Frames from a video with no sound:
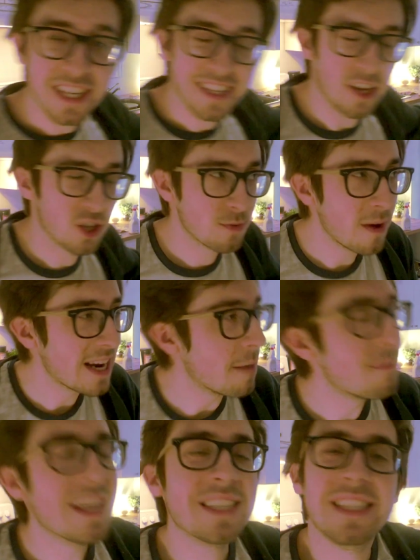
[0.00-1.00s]
étrangement la
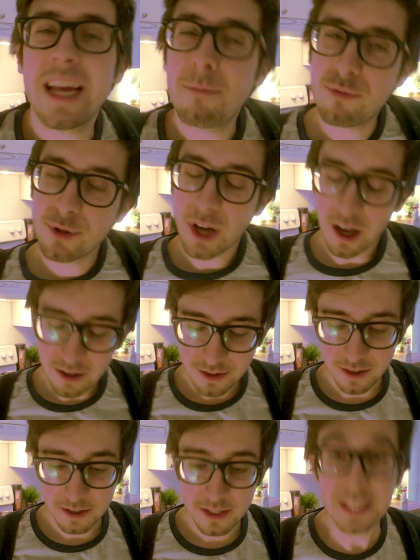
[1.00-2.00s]
pièce la plus
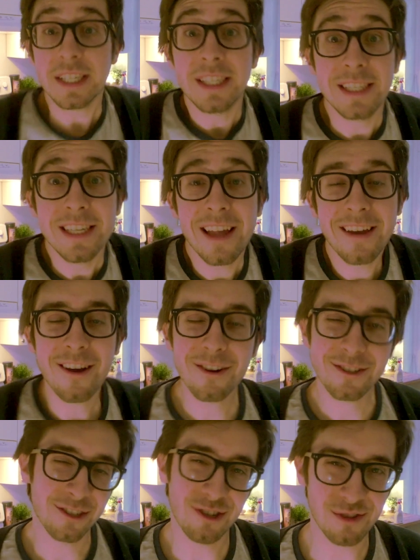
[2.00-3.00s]
grande. C'est ici
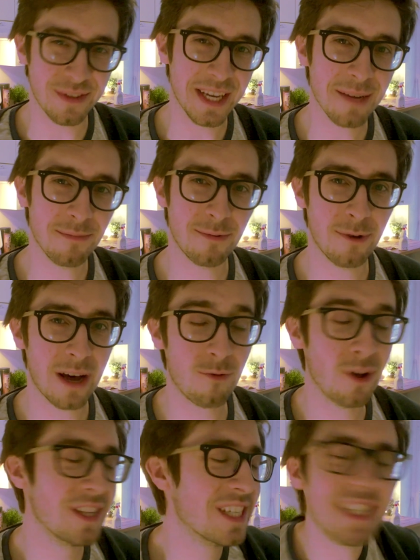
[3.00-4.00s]
d'ailleurs que je viens pour
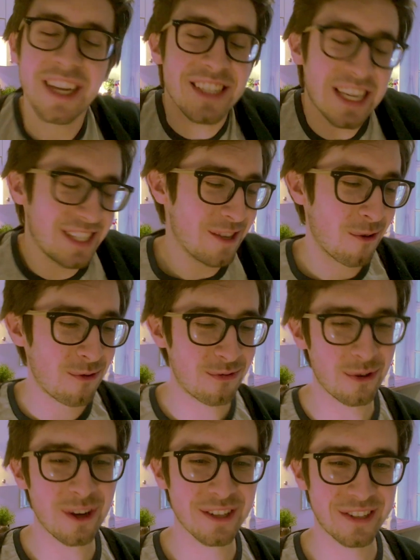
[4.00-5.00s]
avoir des sensations
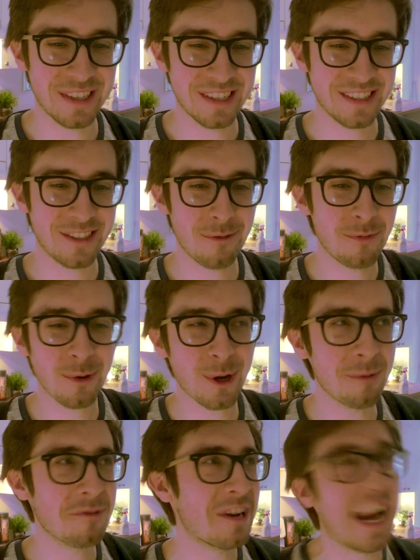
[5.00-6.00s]
fortes. C'est un peu
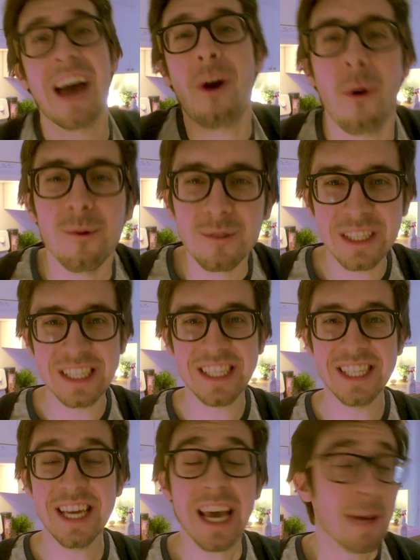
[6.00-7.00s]
comme la ronde
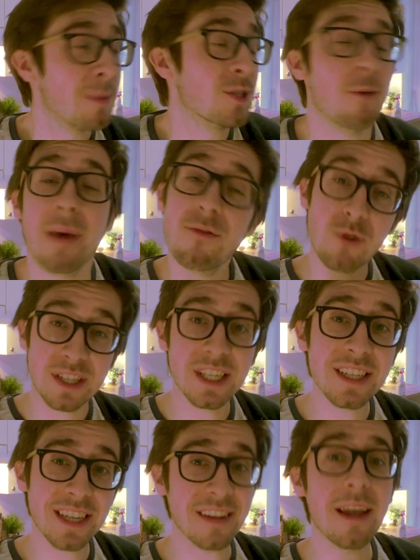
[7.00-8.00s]
ici. Parce que ma
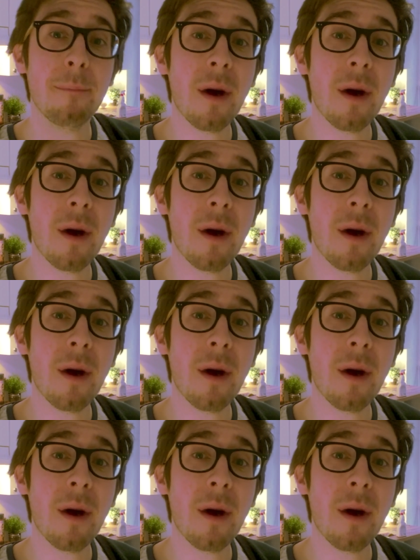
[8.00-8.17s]
voisine, quand elle